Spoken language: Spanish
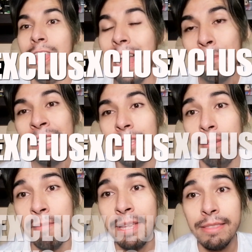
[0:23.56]

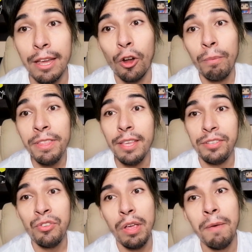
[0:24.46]
Lamentablemente
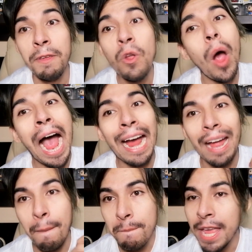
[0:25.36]
COVID-19 vino a
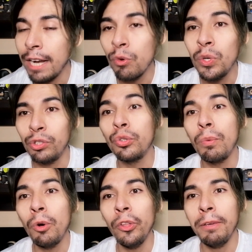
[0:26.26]
cambiar
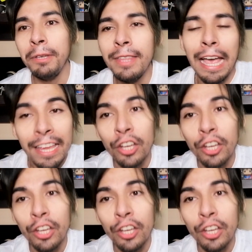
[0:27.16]
nuestro modo de vida